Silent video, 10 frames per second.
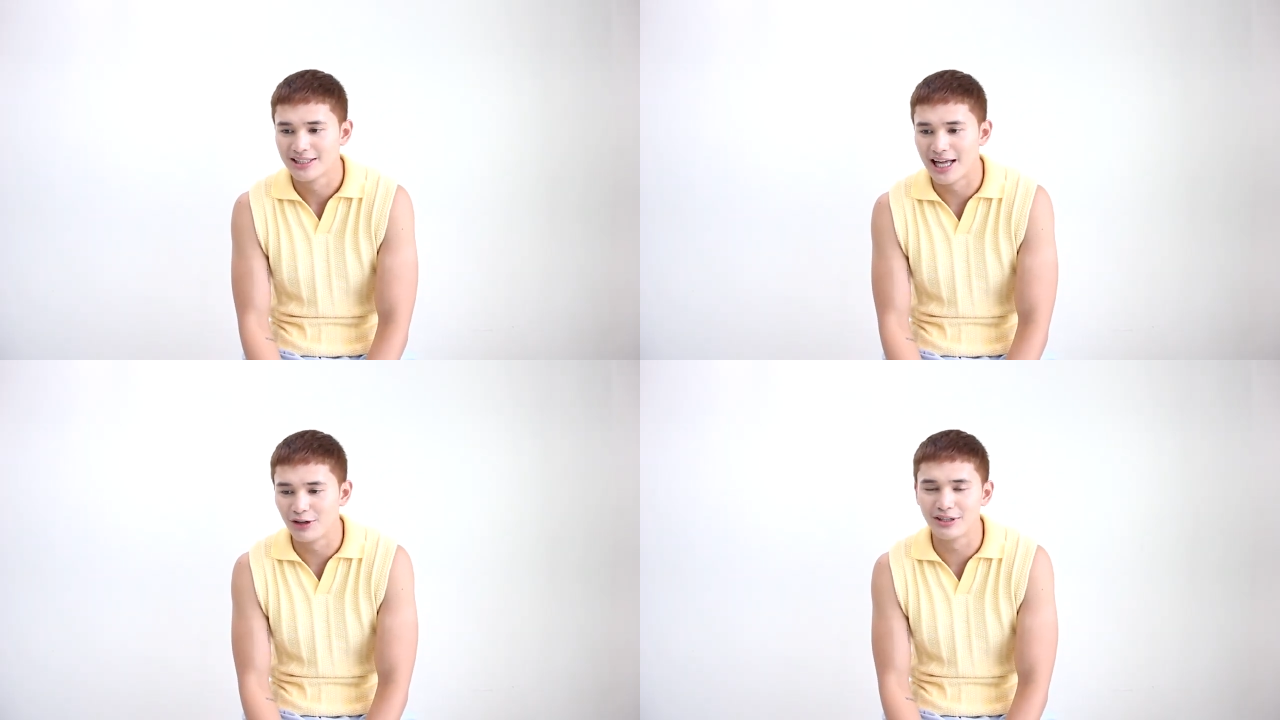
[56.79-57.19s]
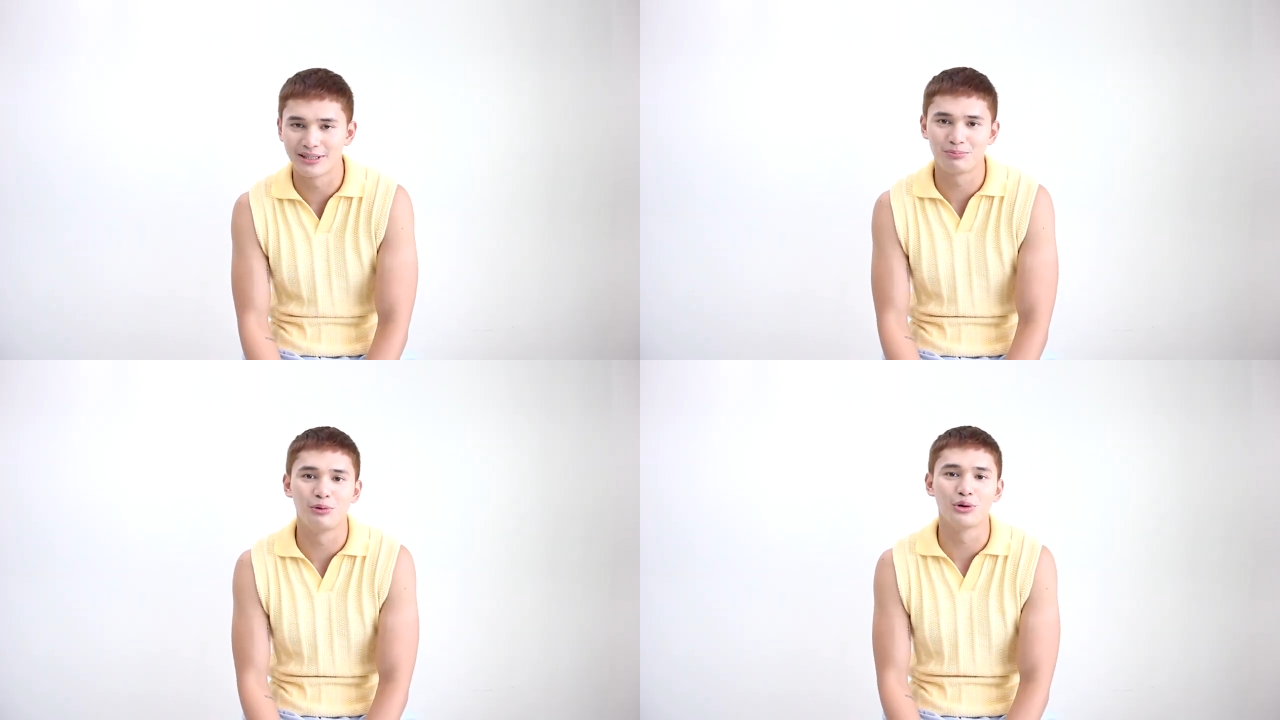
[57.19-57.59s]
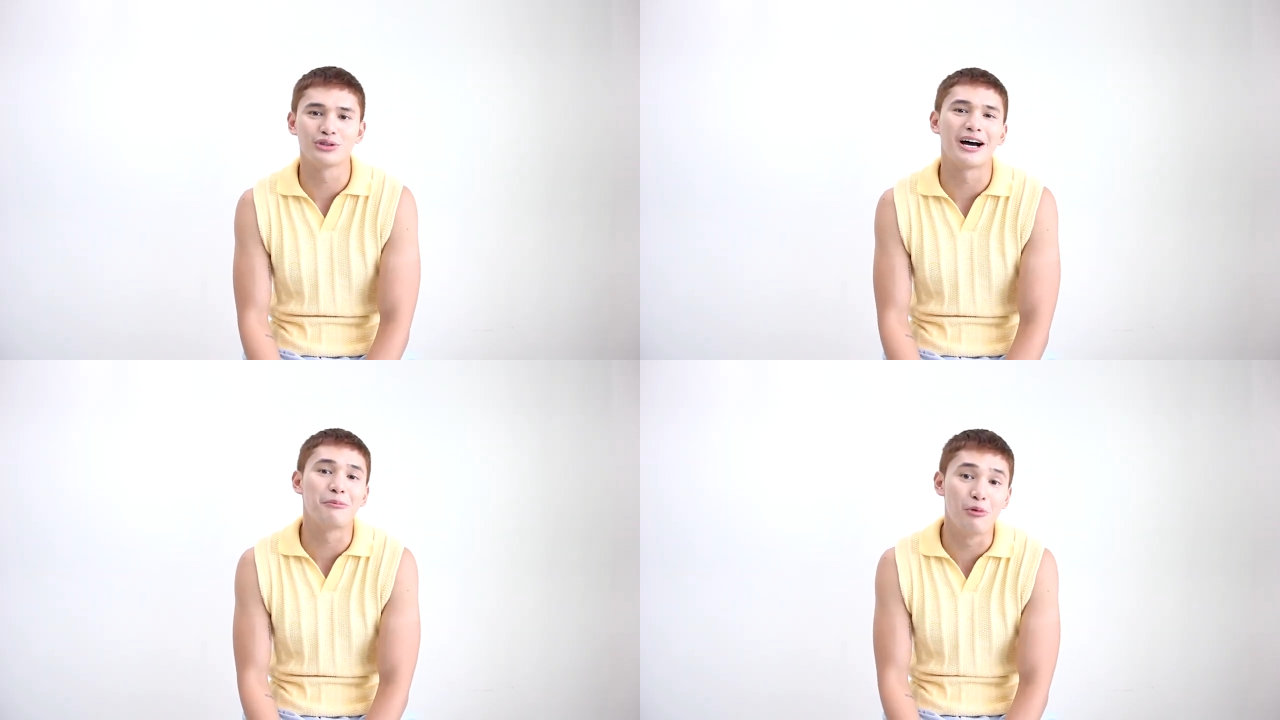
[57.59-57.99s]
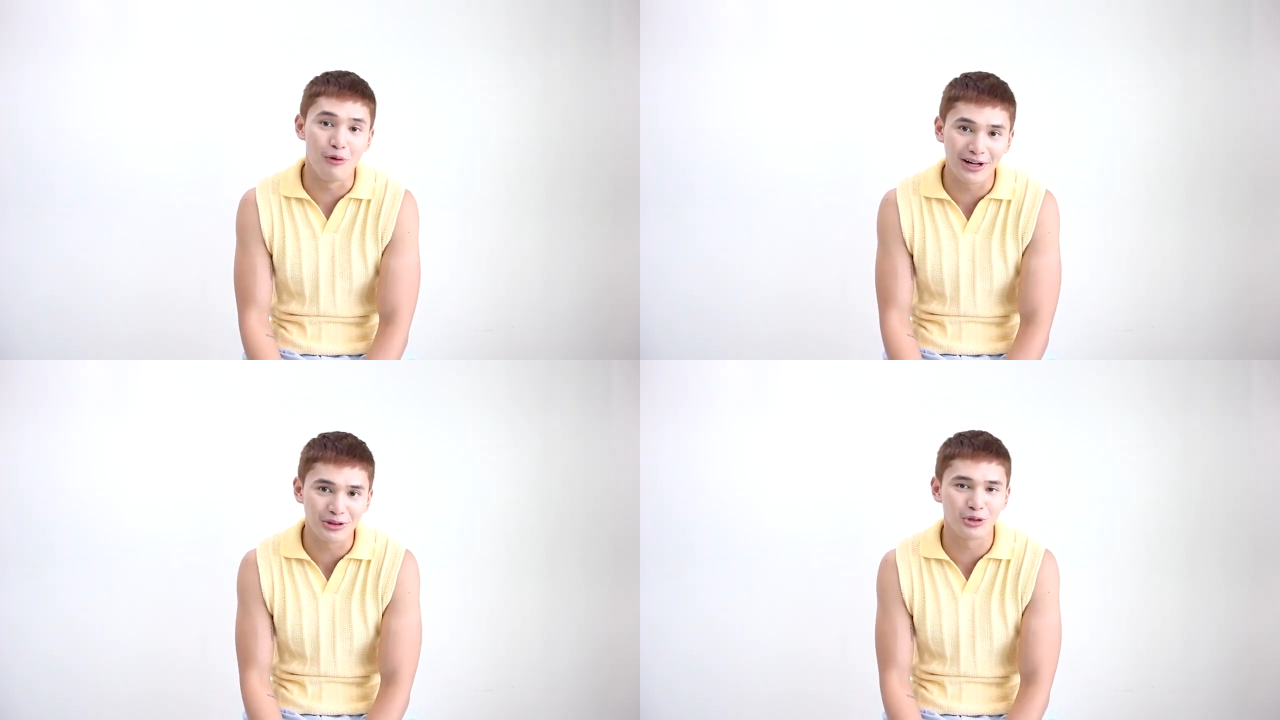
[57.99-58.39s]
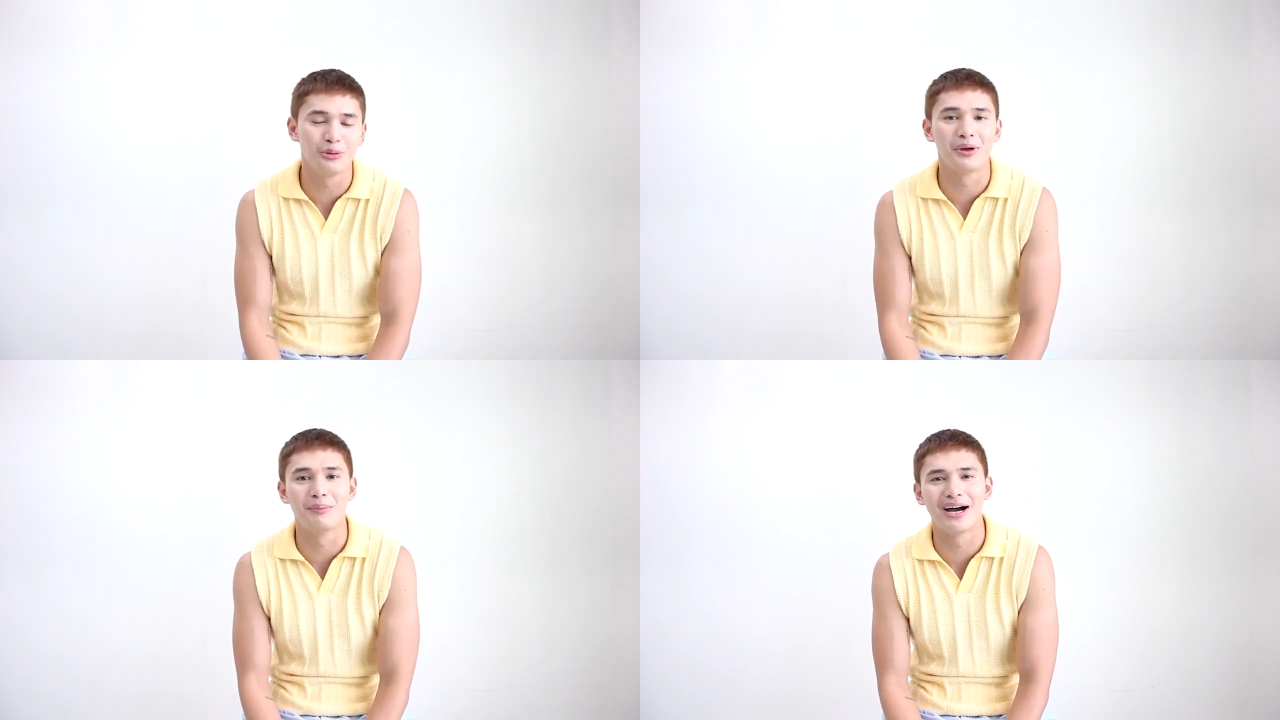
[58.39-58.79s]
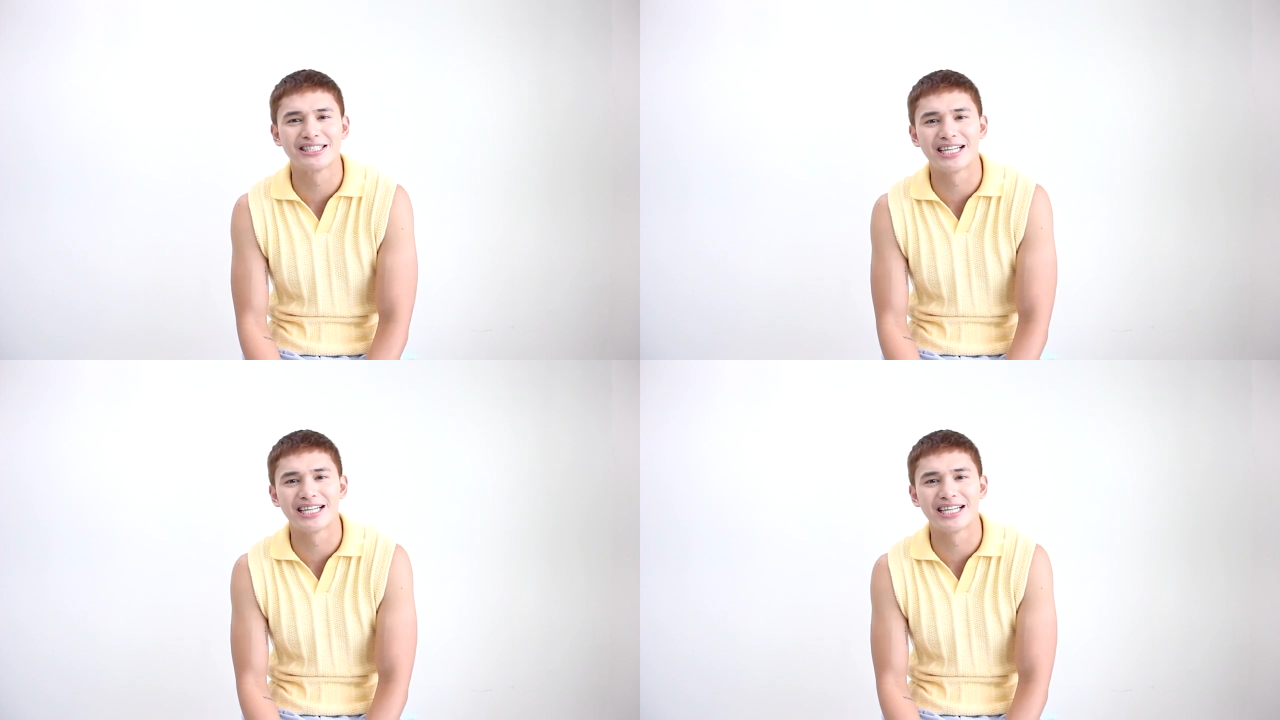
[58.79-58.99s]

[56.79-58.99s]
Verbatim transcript: Lalo na puro takbuhan to, may mga